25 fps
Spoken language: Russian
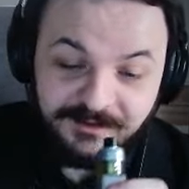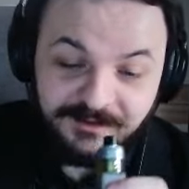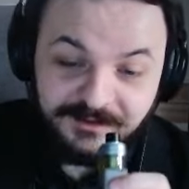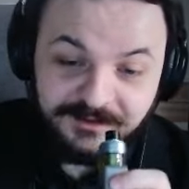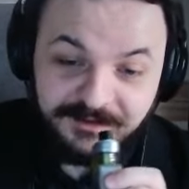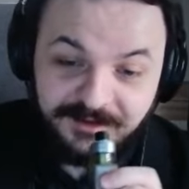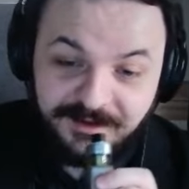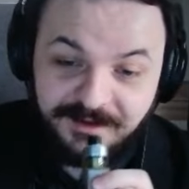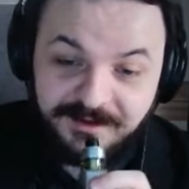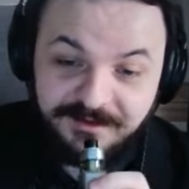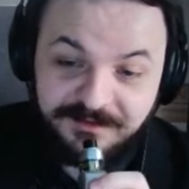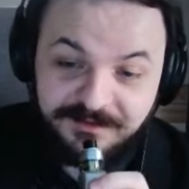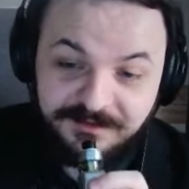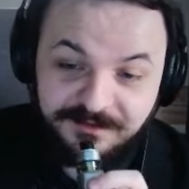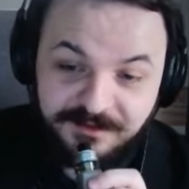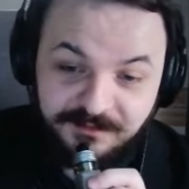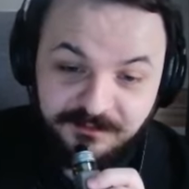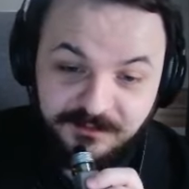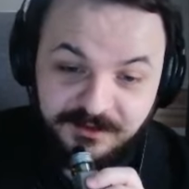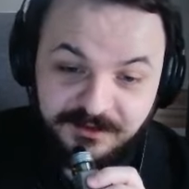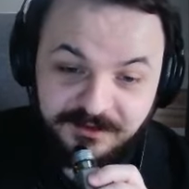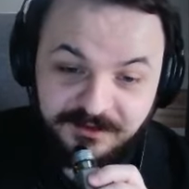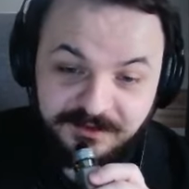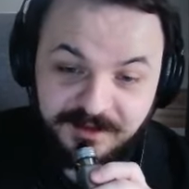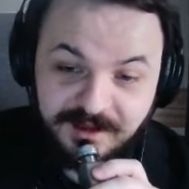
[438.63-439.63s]
На эти
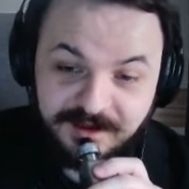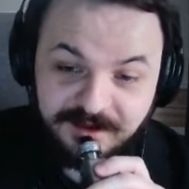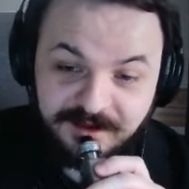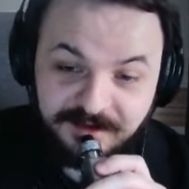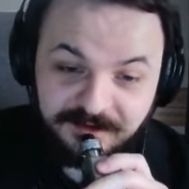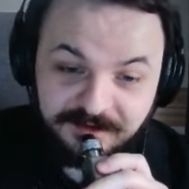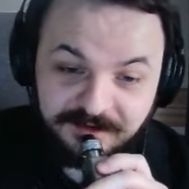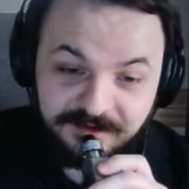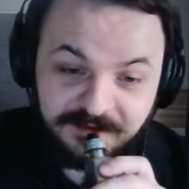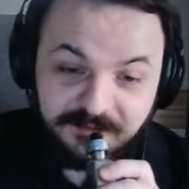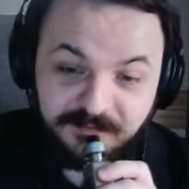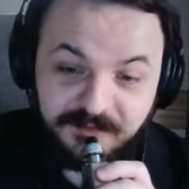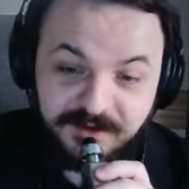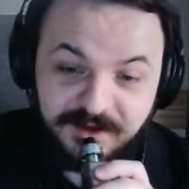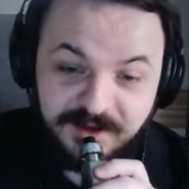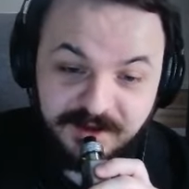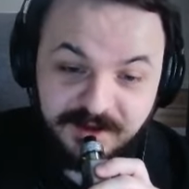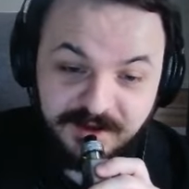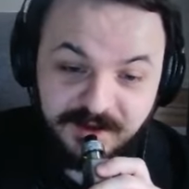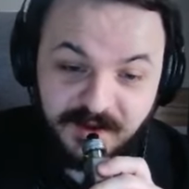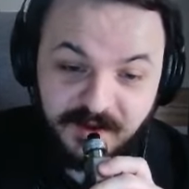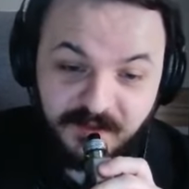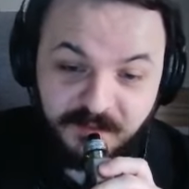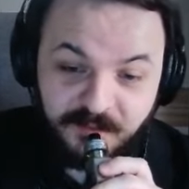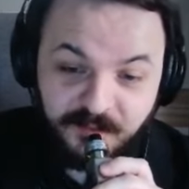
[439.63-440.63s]
комментарии-то
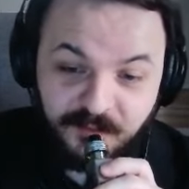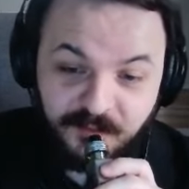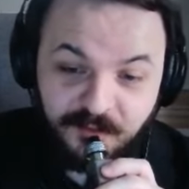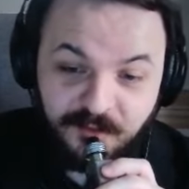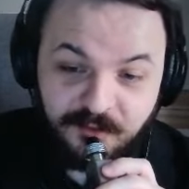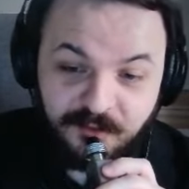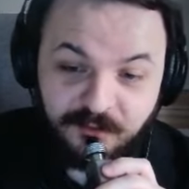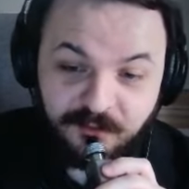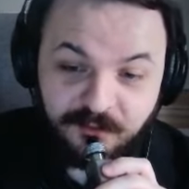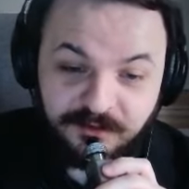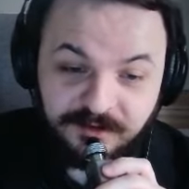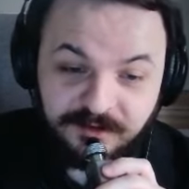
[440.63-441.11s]
мне похуй,